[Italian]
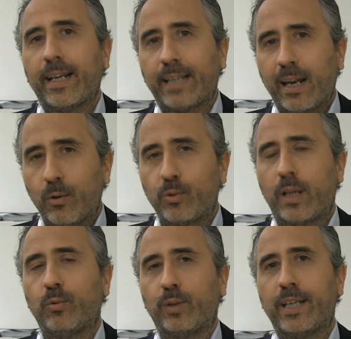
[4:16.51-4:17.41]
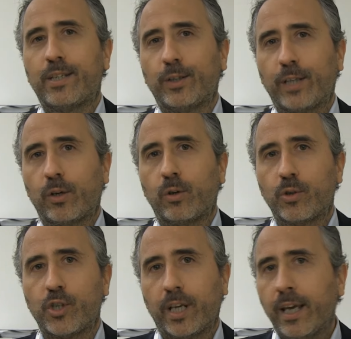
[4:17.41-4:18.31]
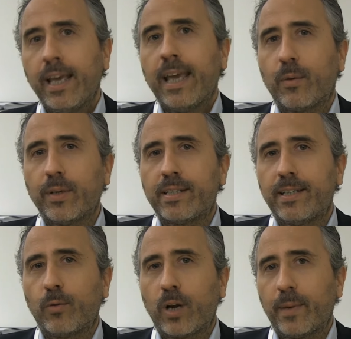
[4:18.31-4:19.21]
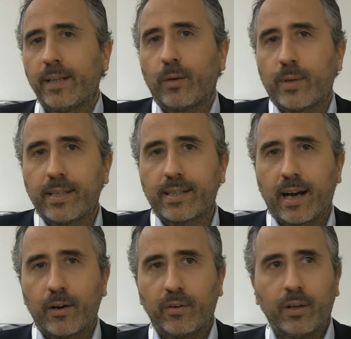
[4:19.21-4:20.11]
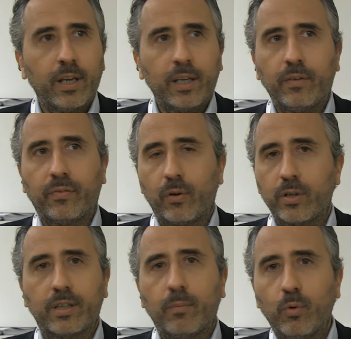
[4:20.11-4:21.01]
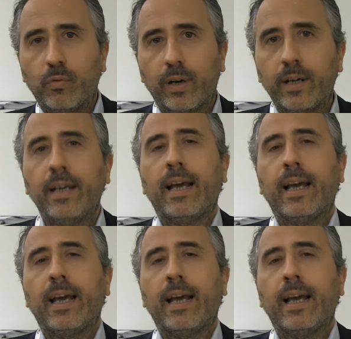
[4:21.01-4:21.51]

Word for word: all'utilizzo di tecnologie e quindi sicuramente questi saranno i first mover,